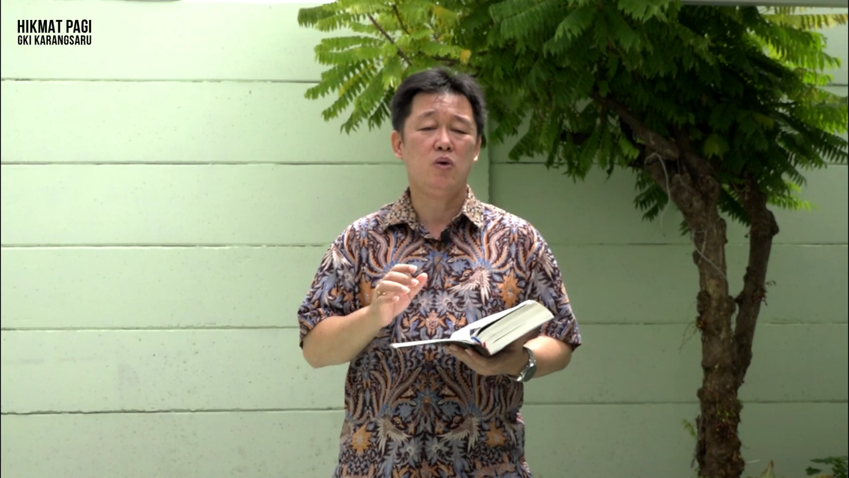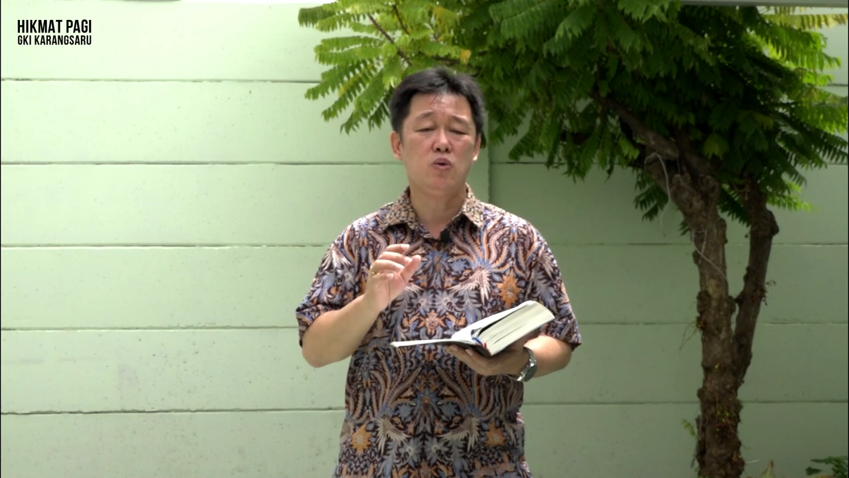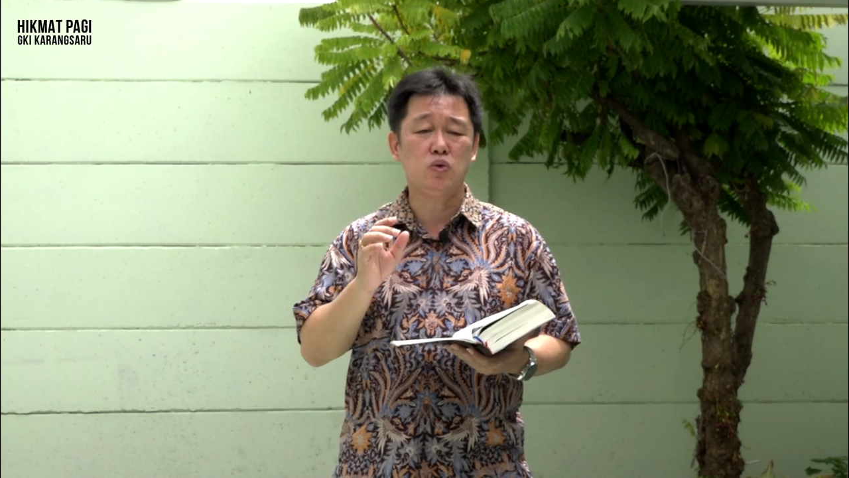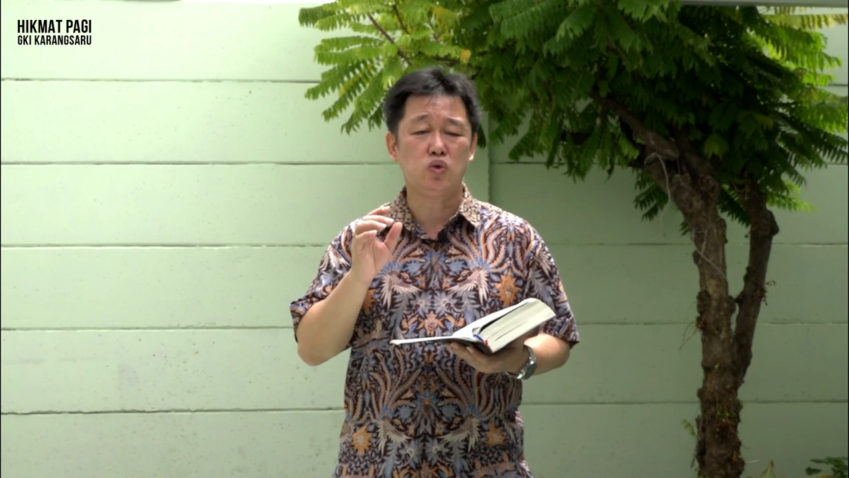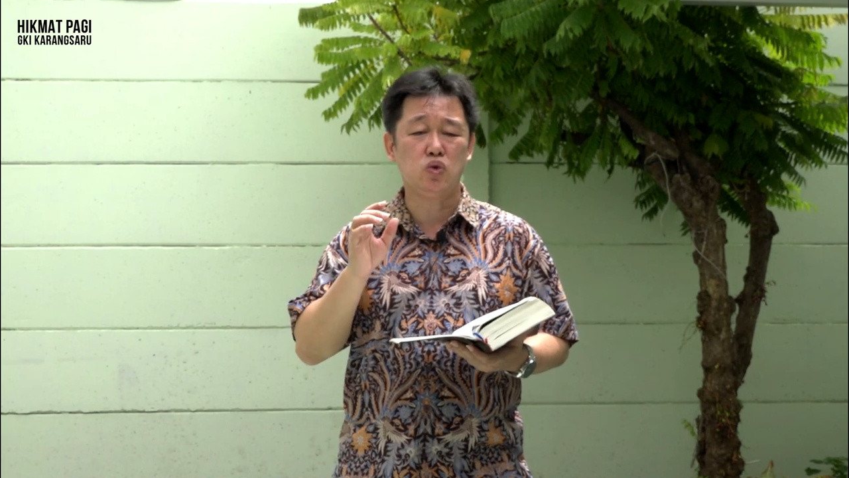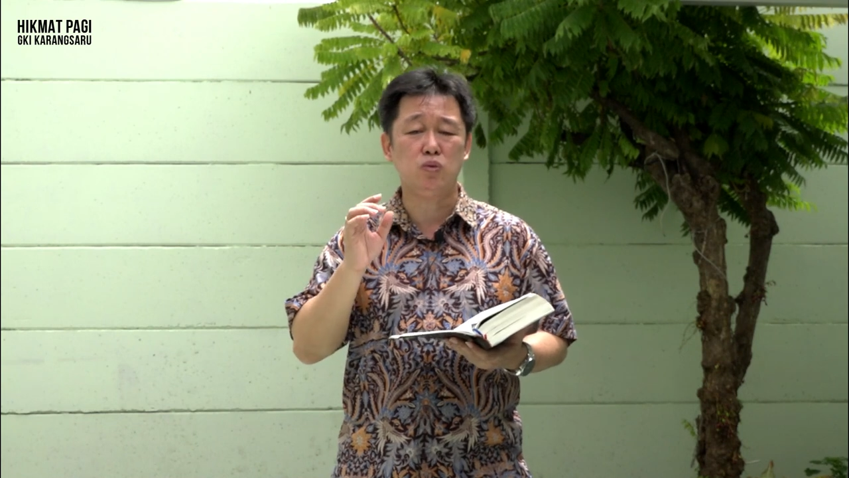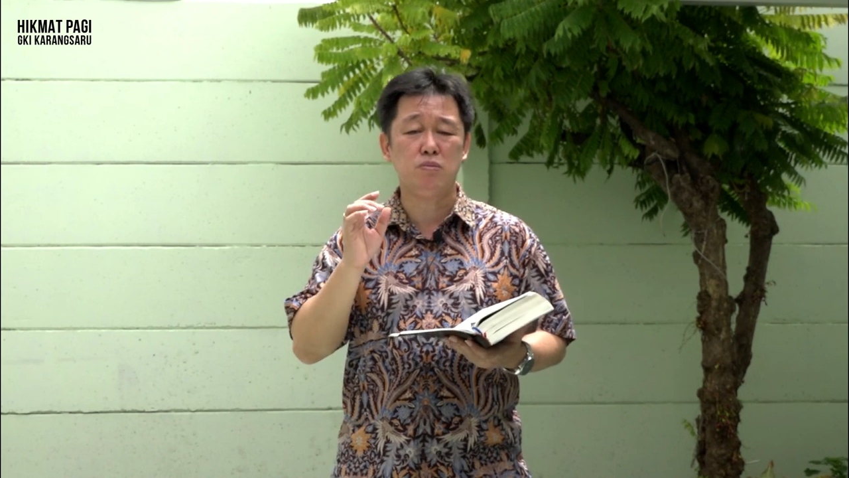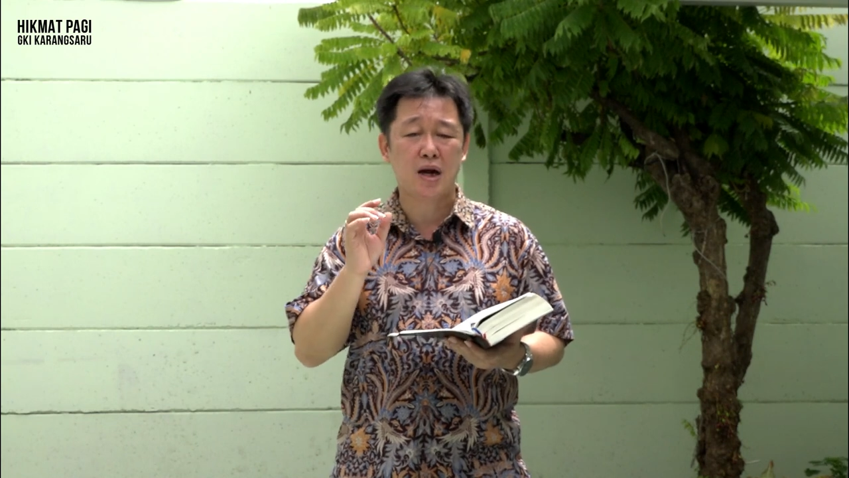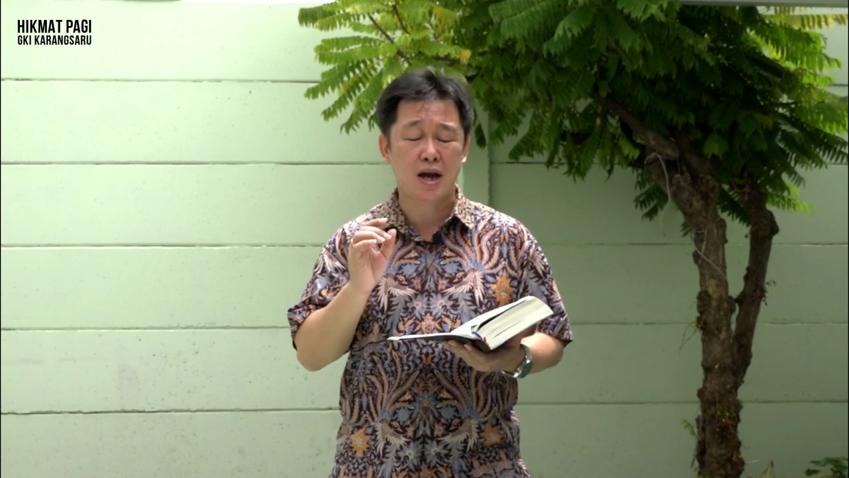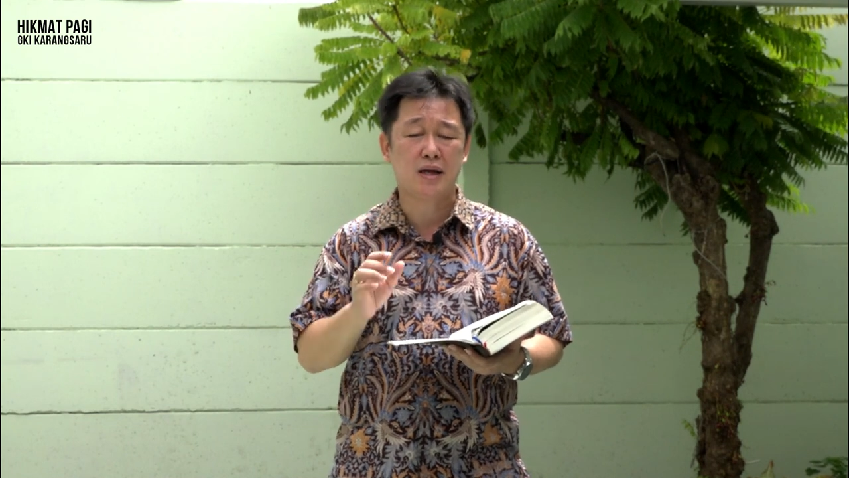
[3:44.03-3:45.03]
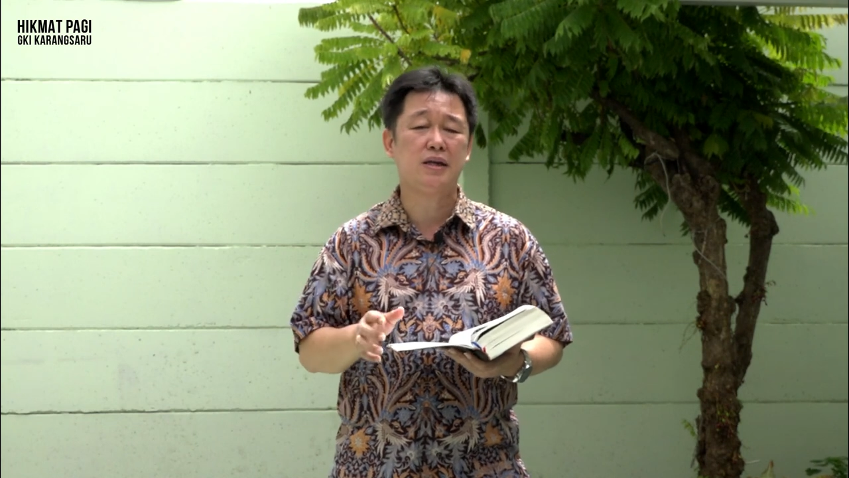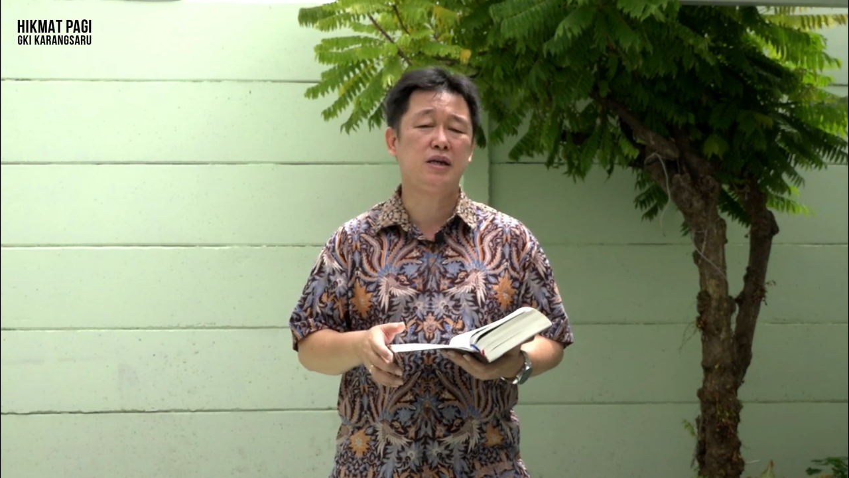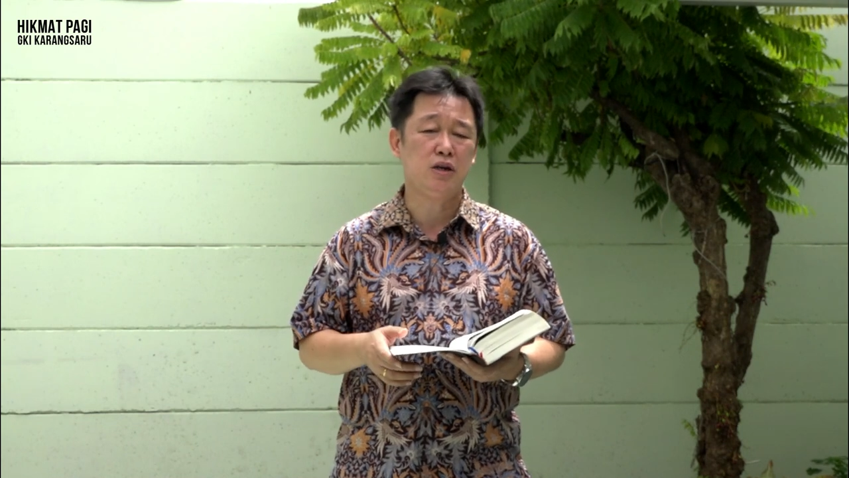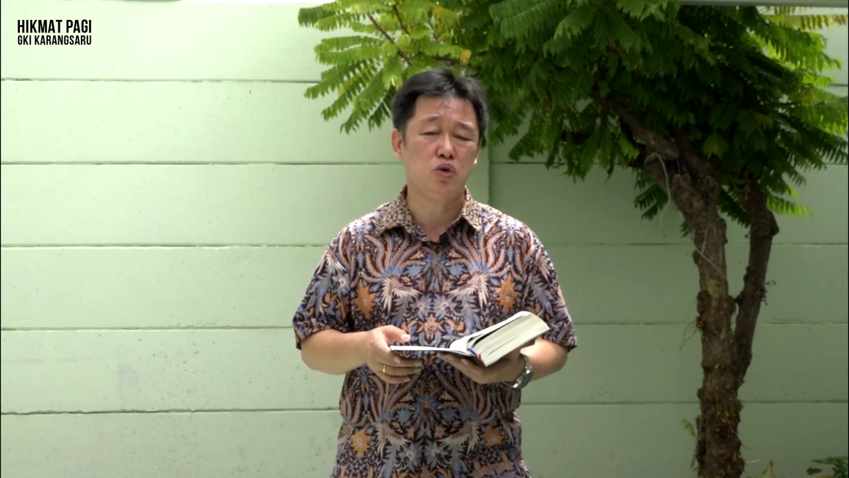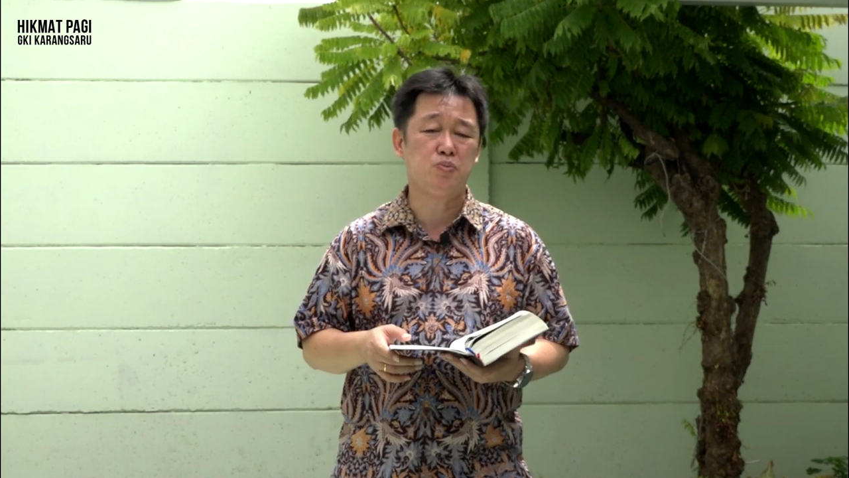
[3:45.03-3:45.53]
untuk mengakhiri
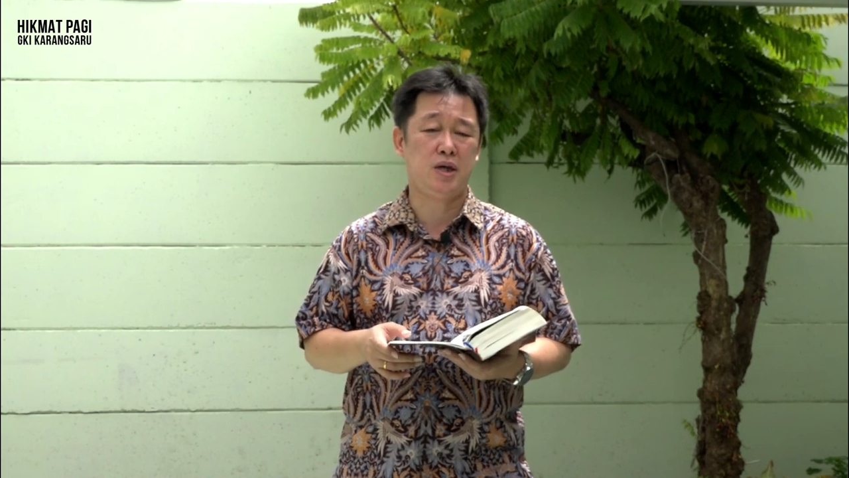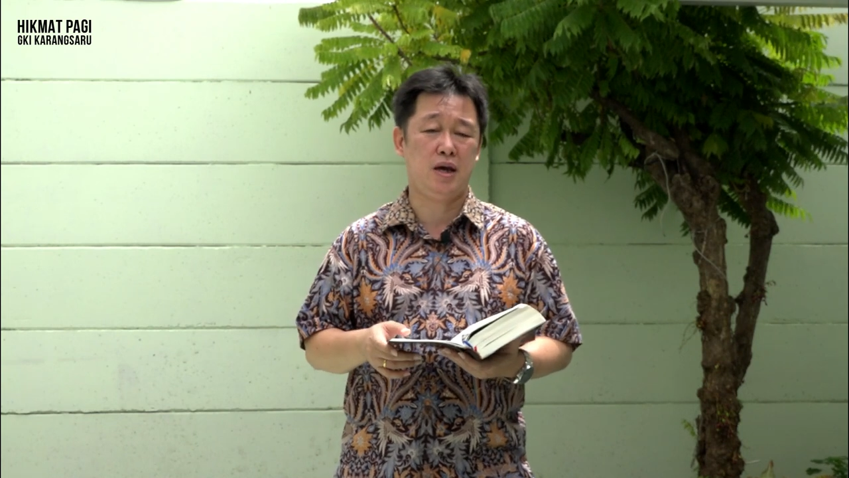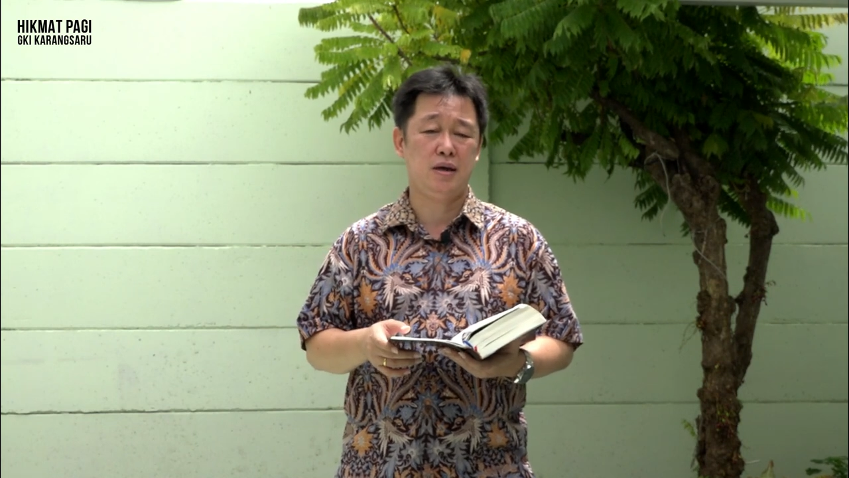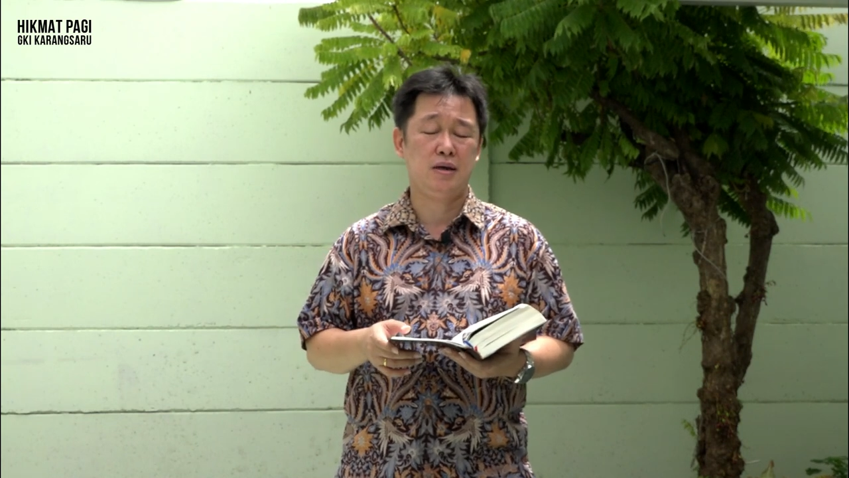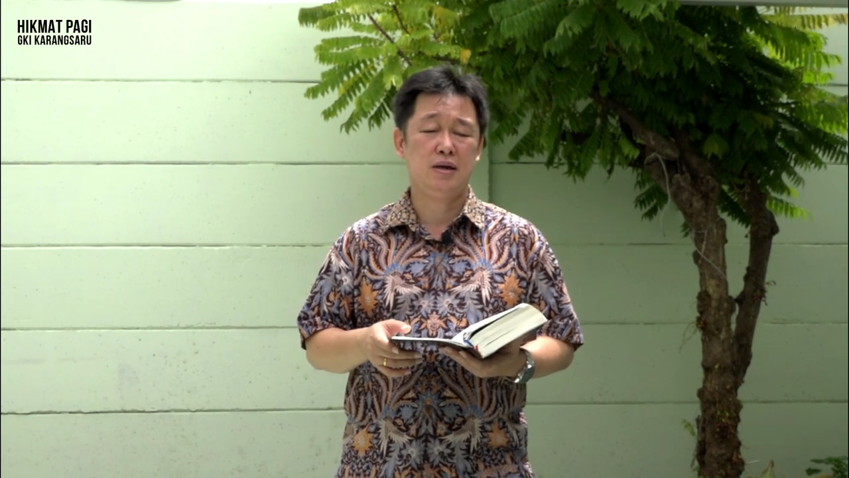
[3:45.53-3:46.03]
hidupnya.